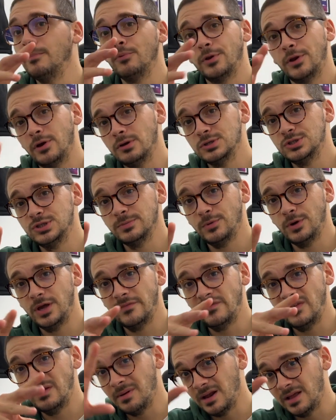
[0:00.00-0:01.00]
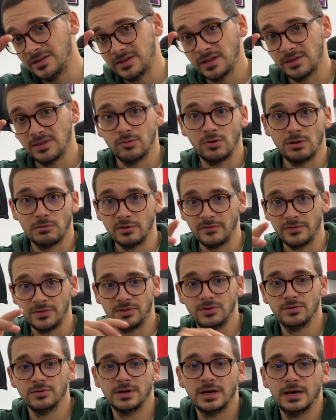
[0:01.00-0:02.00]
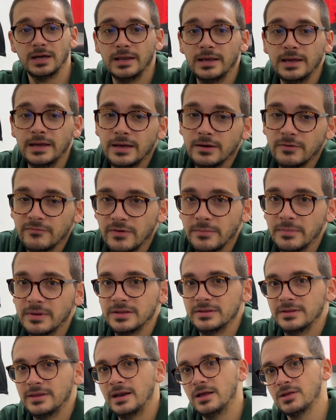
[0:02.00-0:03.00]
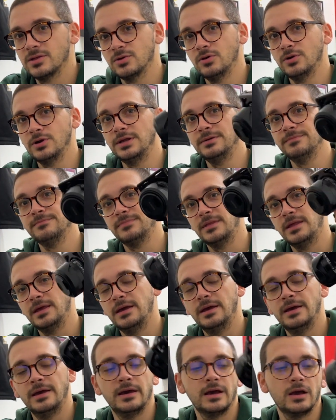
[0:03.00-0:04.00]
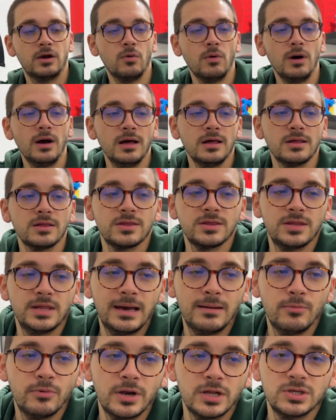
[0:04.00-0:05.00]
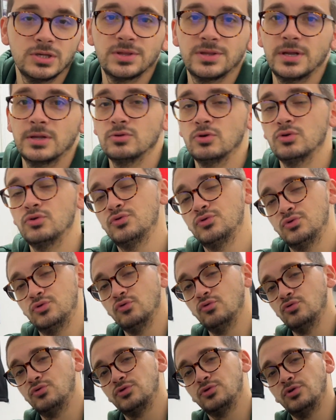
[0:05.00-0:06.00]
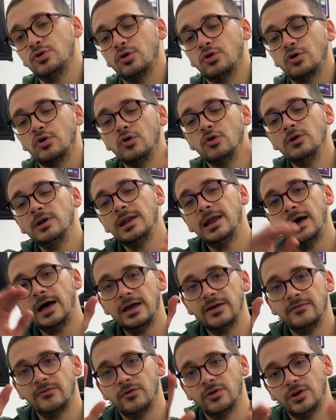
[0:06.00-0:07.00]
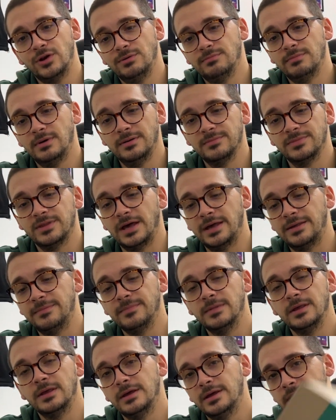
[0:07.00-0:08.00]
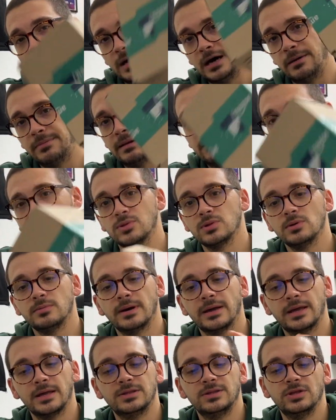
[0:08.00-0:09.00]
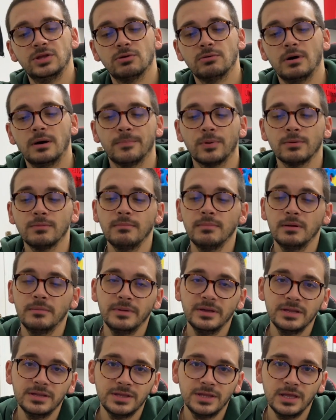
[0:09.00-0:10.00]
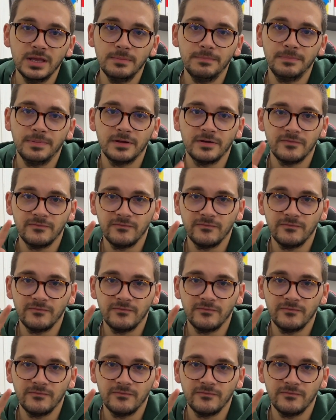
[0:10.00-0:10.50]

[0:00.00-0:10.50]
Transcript: pure oggi poi viva la tessera professionale, eh? ovviamente la Sony e qua stiamo registrando tutto con l'iPhone, ma vai, apriamo sto pacchettino. Ma probabilmente per